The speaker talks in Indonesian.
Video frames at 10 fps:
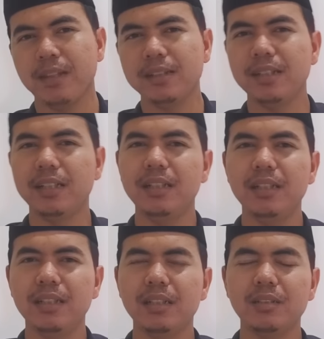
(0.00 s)

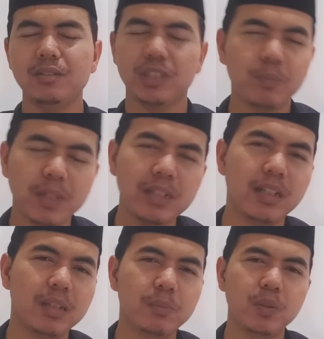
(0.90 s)
Jadi ucapkan
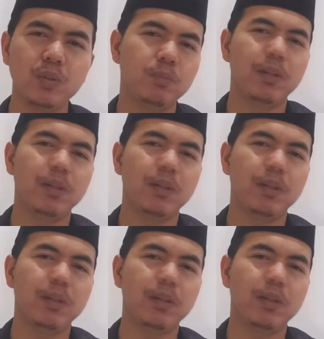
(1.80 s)
dengan penuh